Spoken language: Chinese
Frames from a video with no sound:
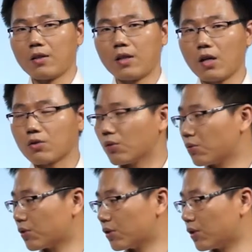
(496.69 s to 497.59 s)
第二种
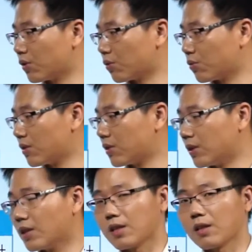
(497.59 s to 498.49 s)
就是这种。
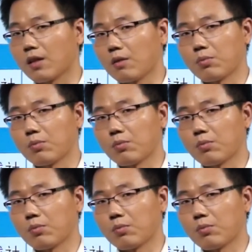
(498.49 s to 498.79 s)
集体的，